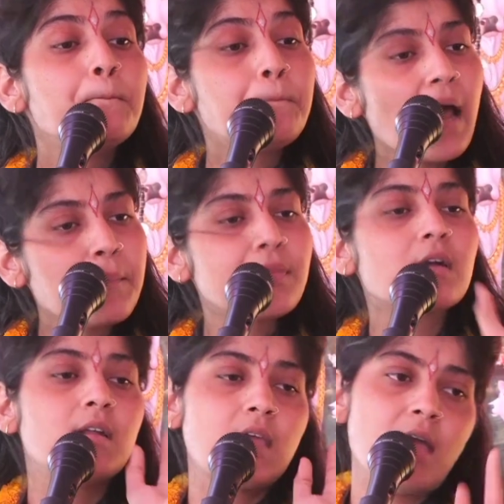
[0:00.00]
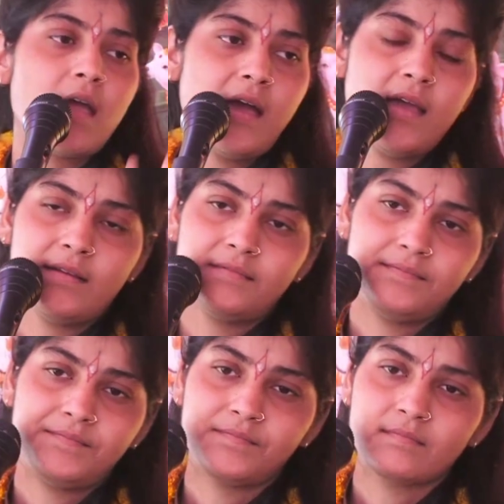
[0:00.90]
प्राप्त करके
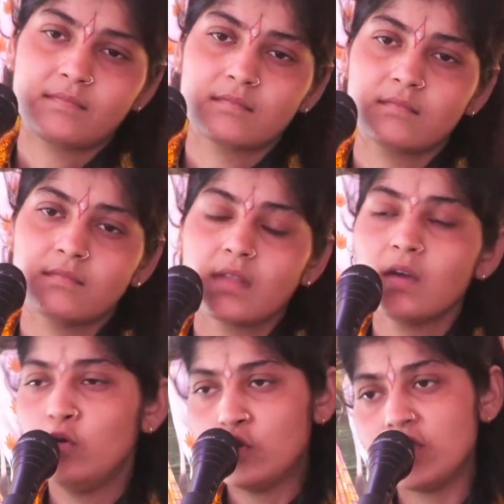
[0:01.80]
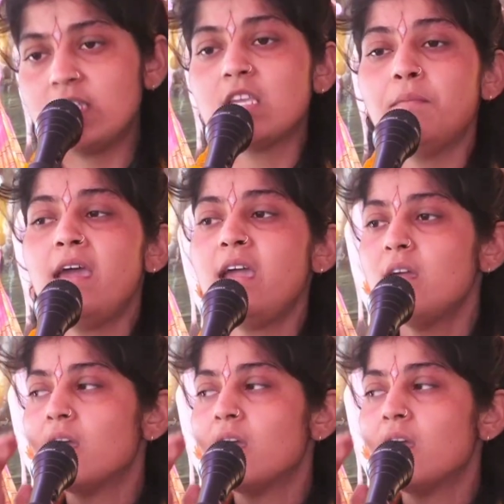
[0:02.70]
आया उसी समय